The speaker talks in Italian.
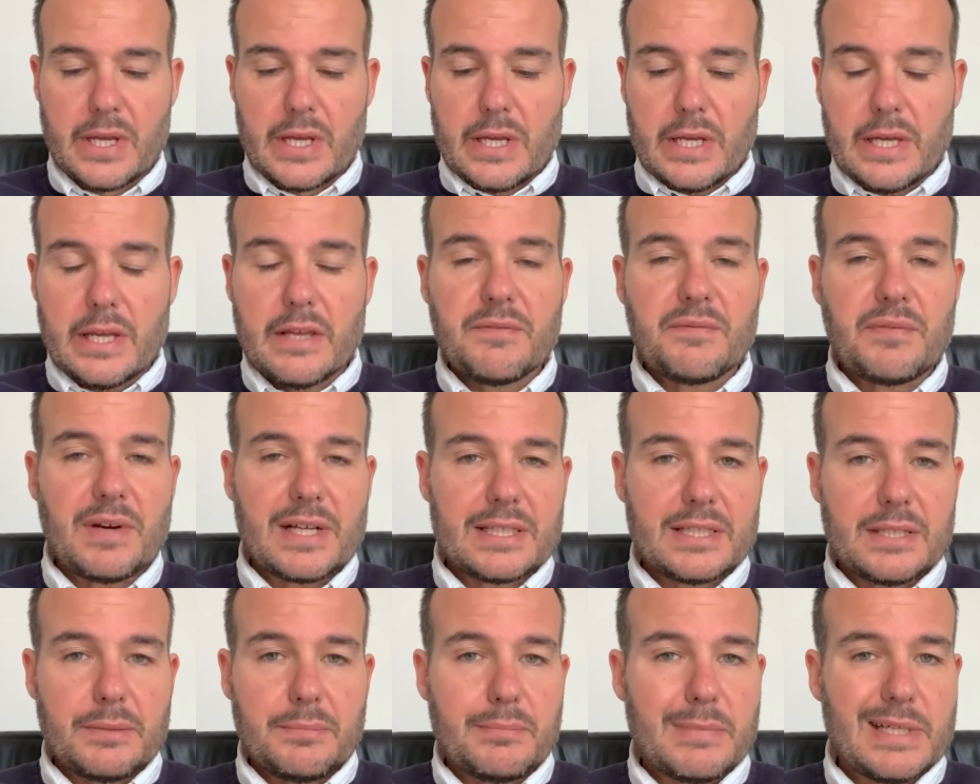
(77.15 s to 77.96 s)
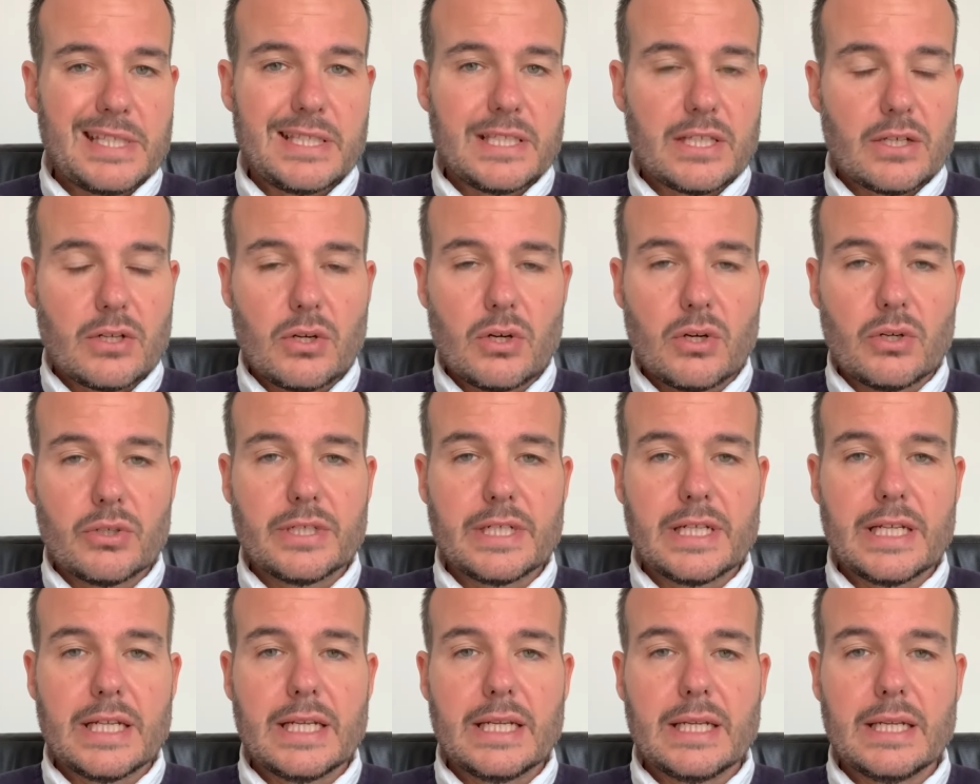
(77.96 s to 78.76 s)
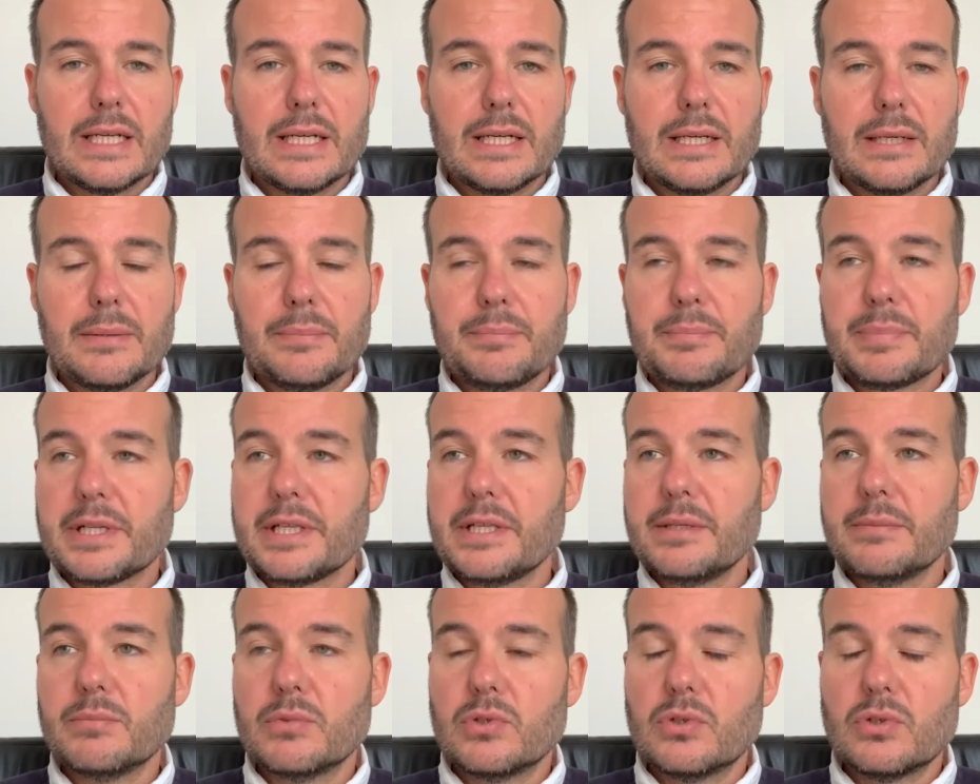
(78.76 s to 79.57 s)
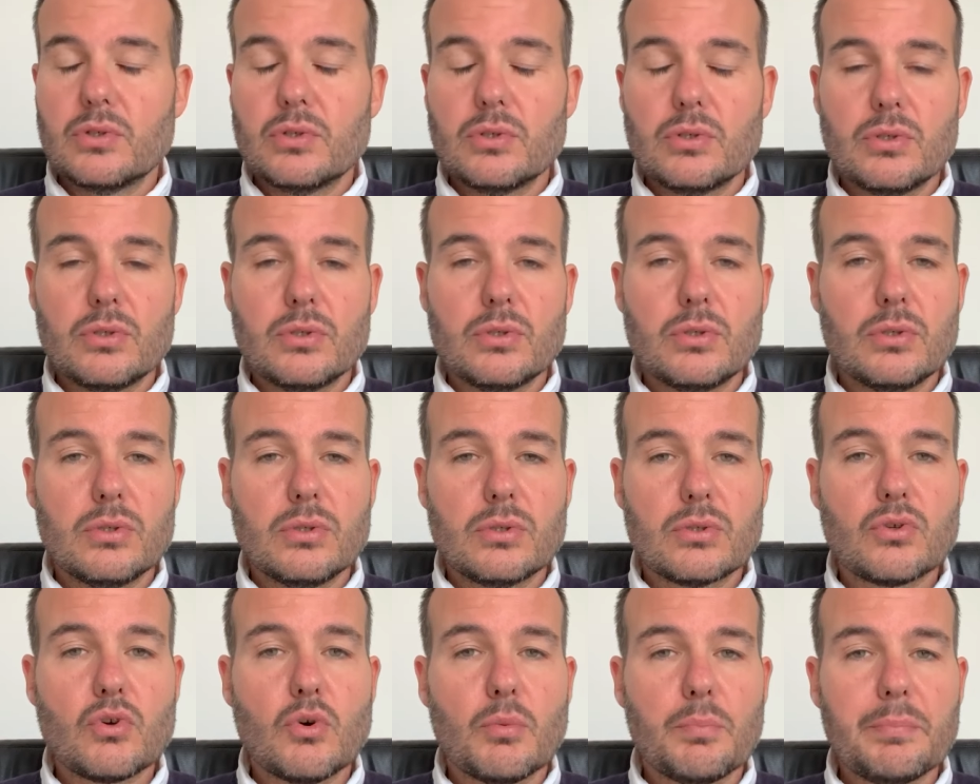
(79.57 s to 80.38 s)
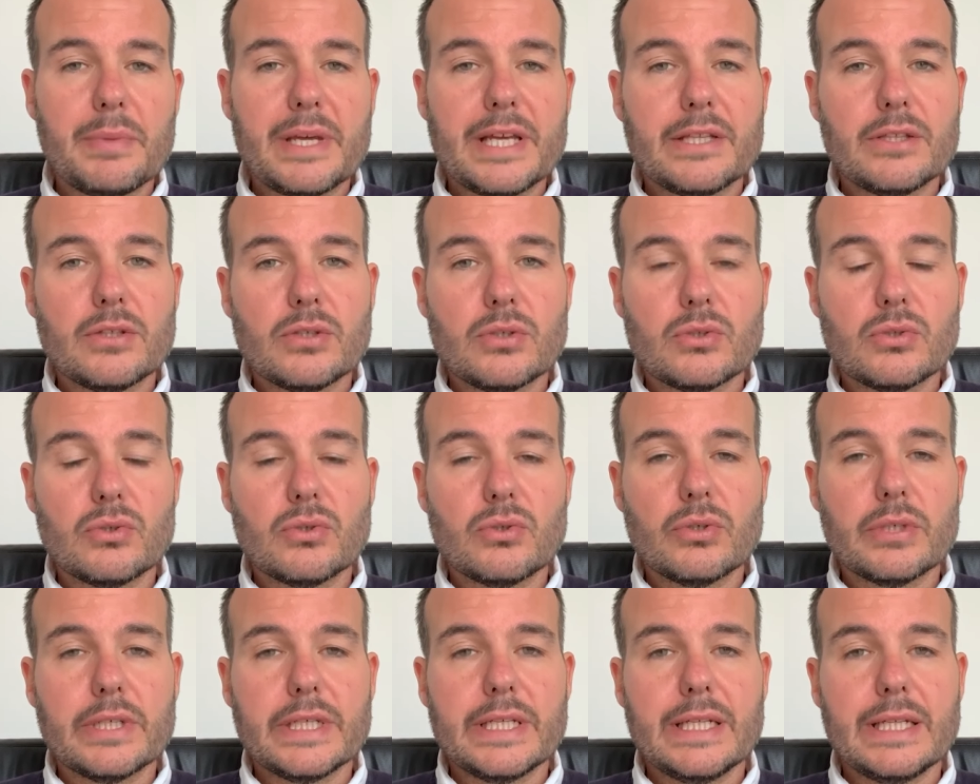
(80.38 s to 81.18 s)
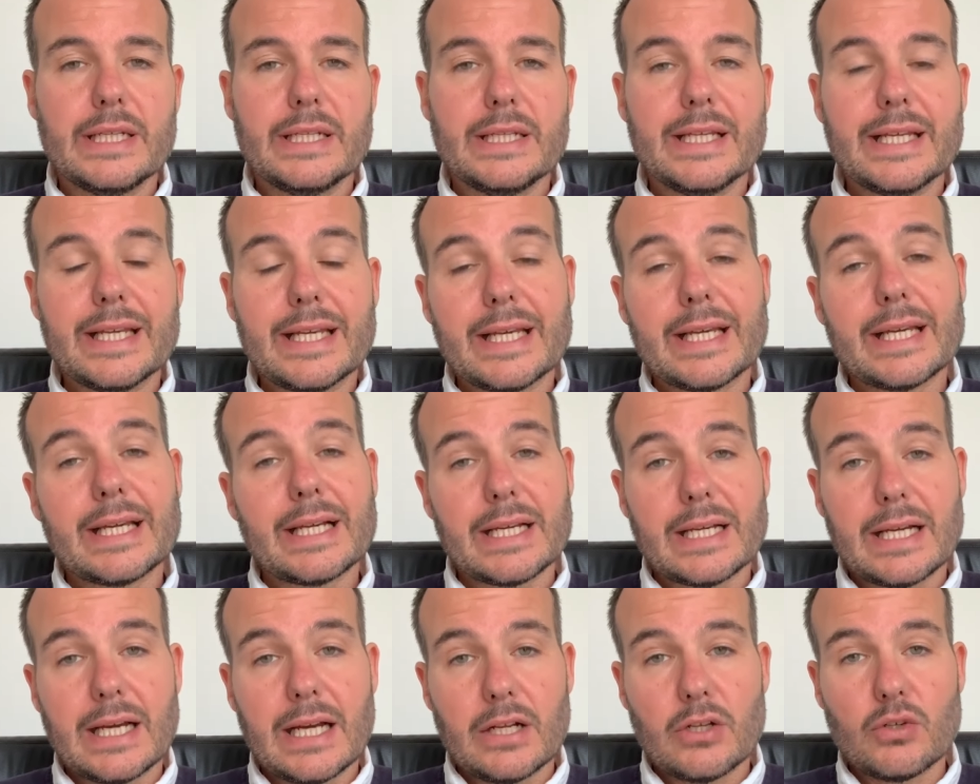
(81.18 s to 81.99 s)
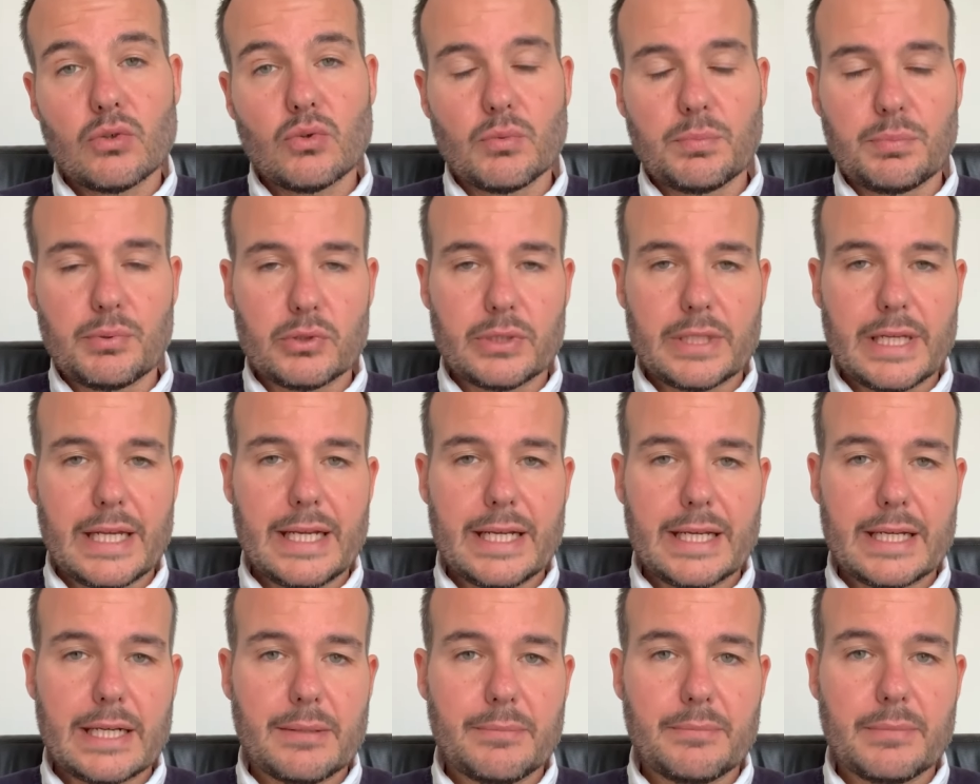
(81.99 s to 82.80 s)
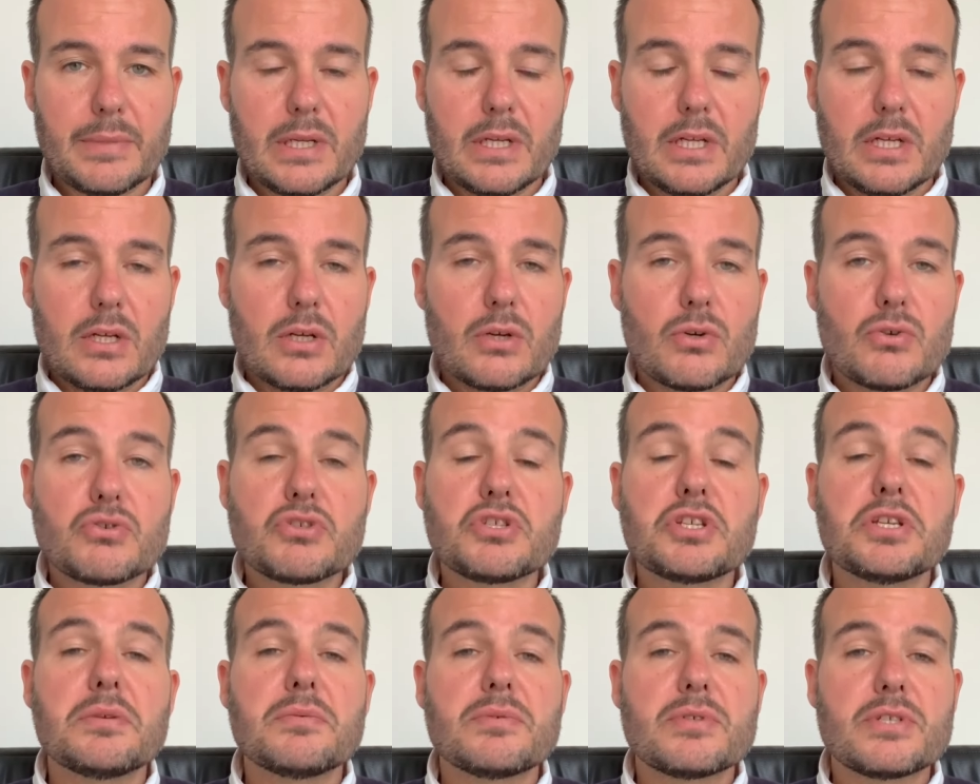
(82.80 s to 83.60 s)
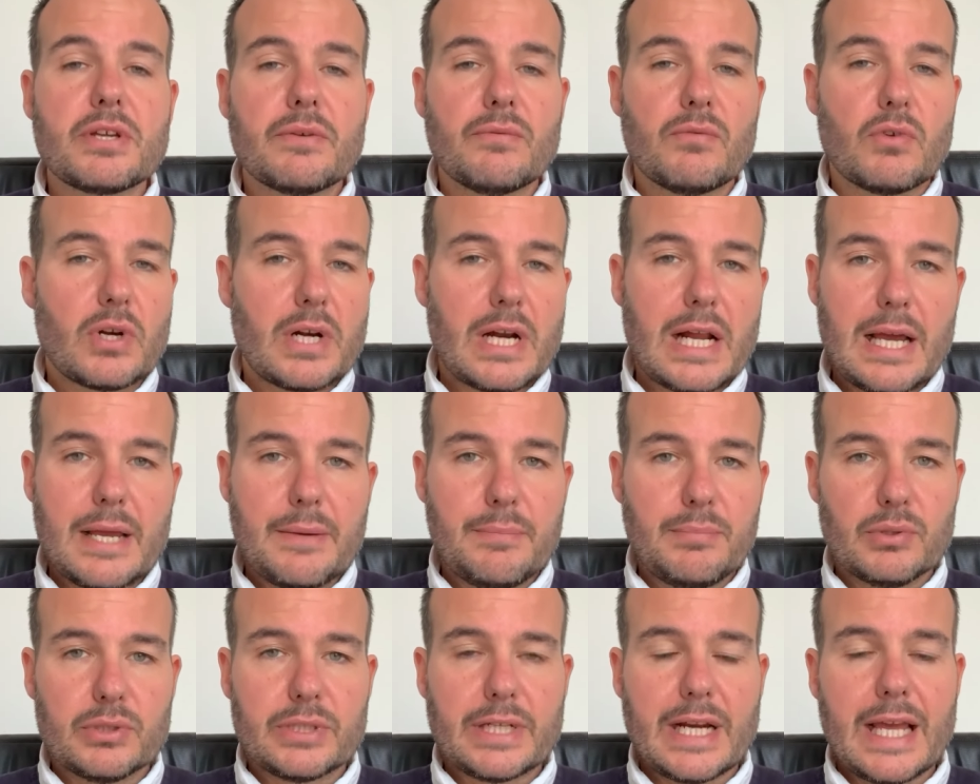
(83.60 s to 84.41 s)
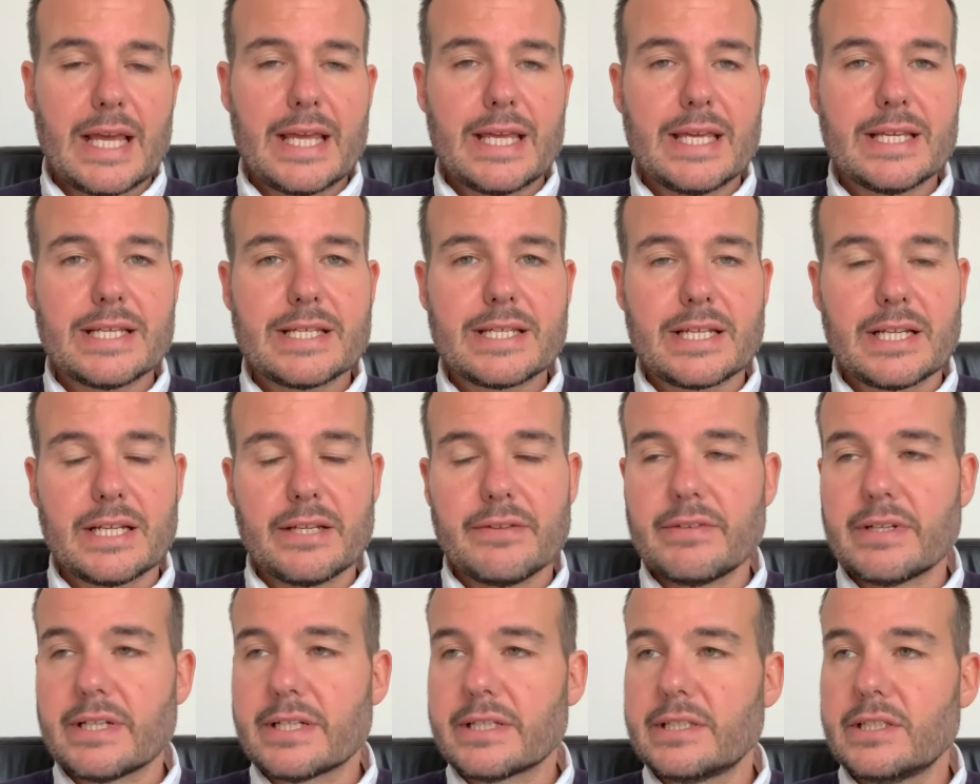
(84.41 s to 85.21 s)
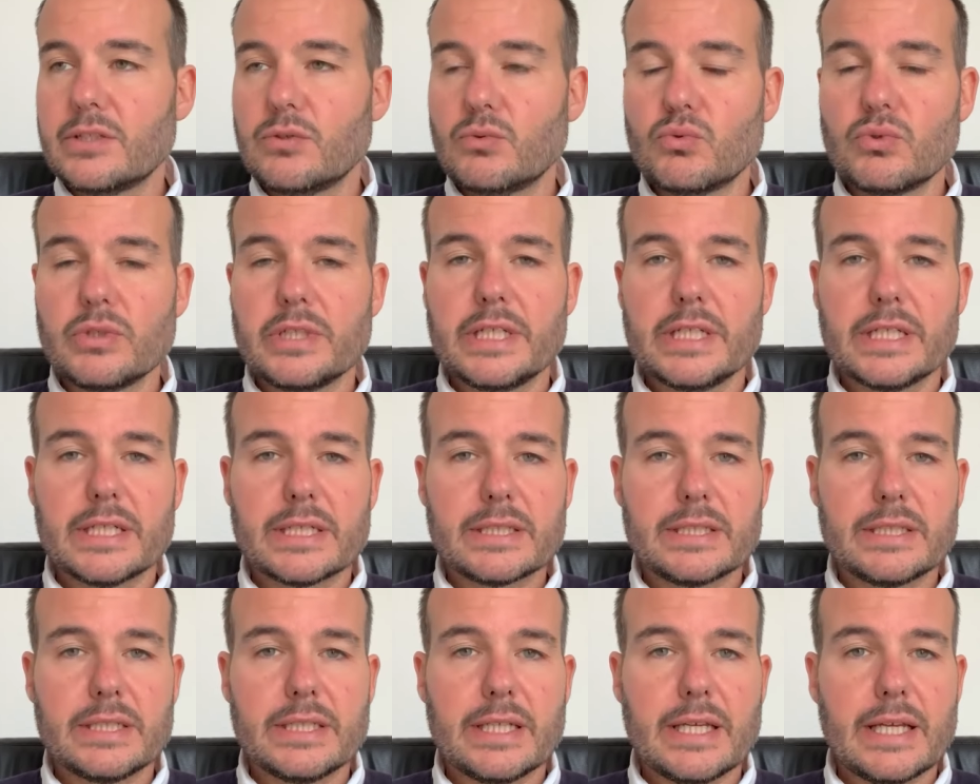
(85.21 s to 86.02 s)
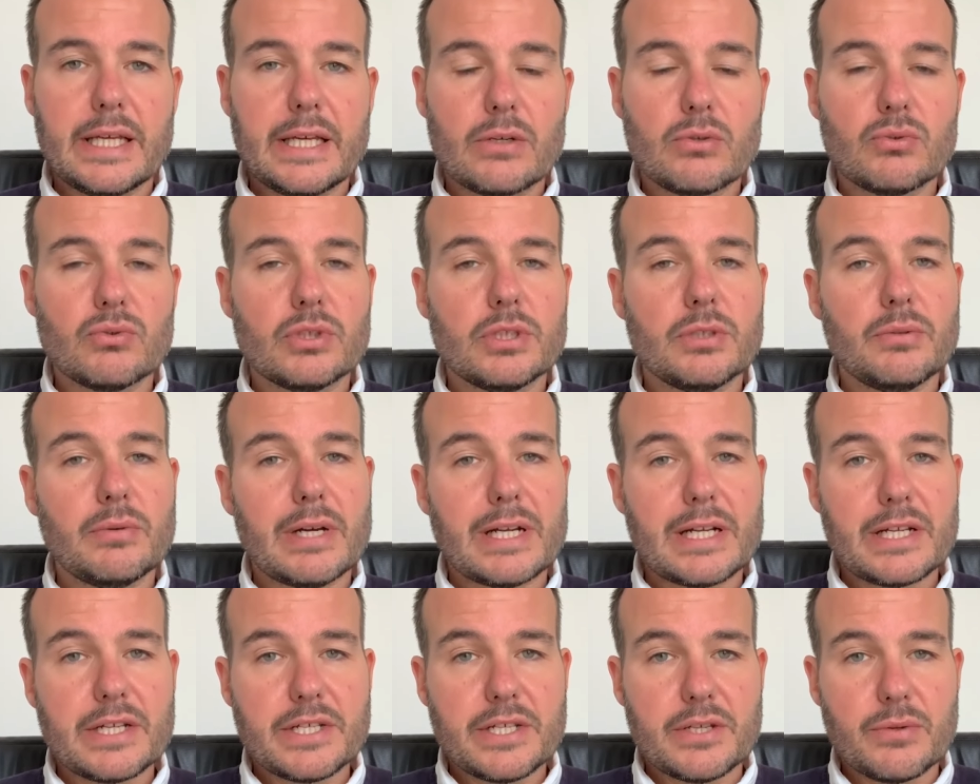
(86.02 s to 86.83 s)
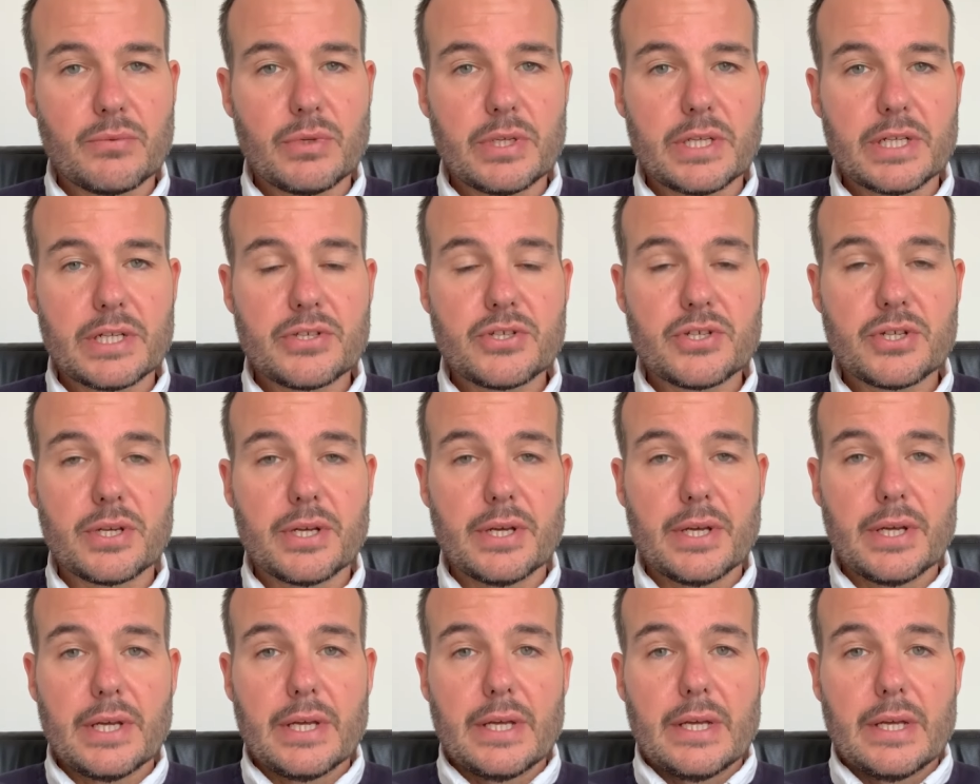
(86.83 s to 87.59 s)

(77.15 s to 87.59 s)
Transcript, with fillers: Infatti metterò nel primo commento il link al gruppo Telegram, così se vorrai potrai iscriverti, unirti e continuare a seguirci.